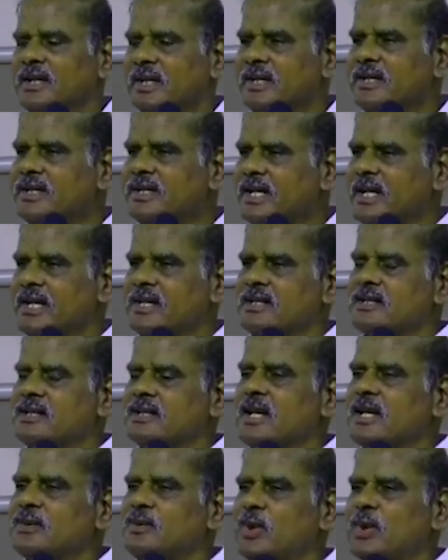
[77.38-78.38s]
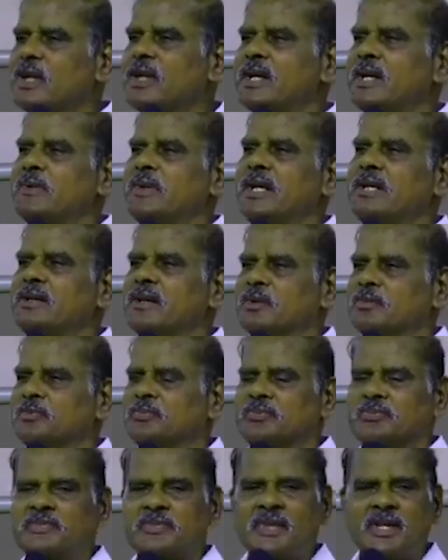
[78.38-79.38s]
இந்திய அரசு தான் கொடுக்க வேண்டும்
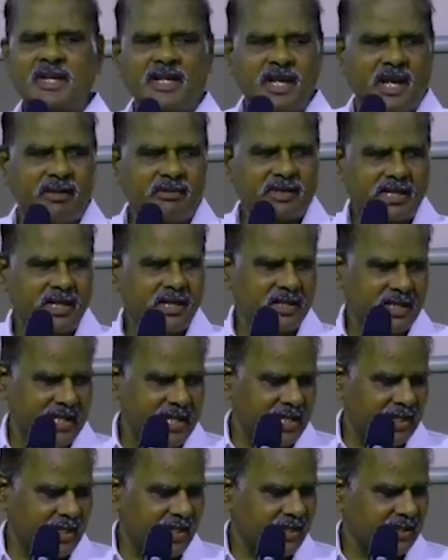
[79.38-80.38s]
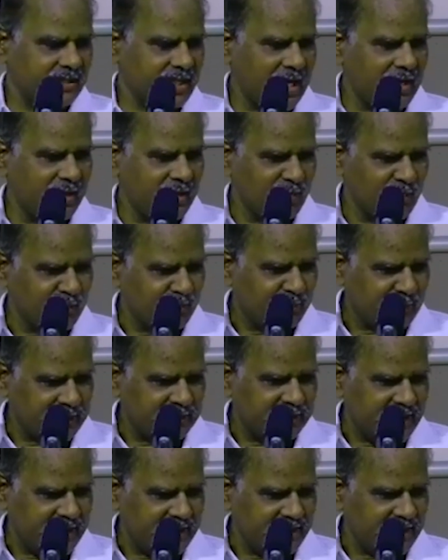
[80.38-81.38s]
அவர்கள் ஏறத்தாழ
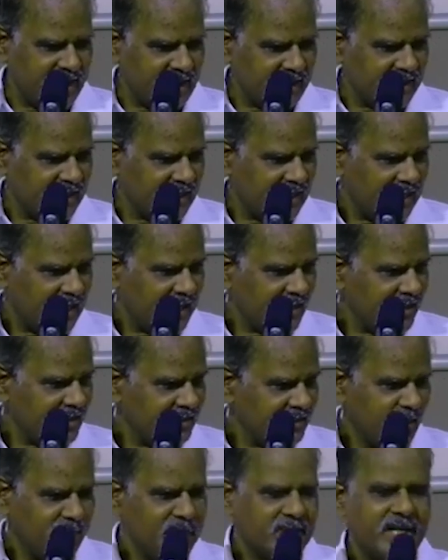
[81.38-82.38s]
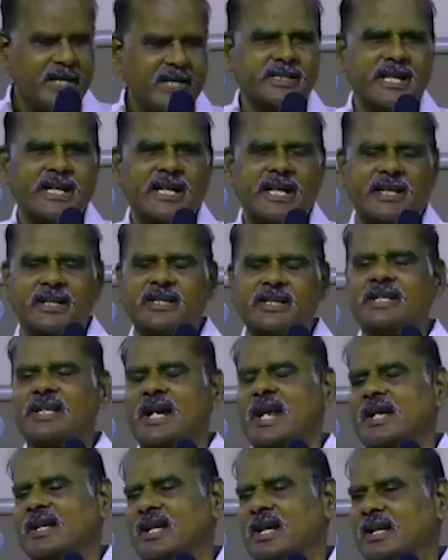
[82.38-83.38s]
முப்பத்தைந்து ஆண்டுகளாக தமிழ்நாட்டிலே
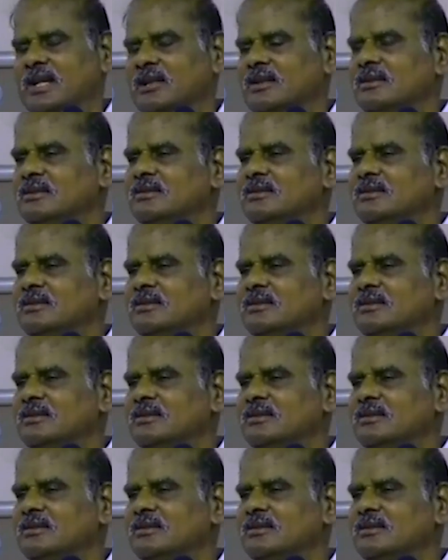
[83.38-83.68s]
இருக்கிறார்கள்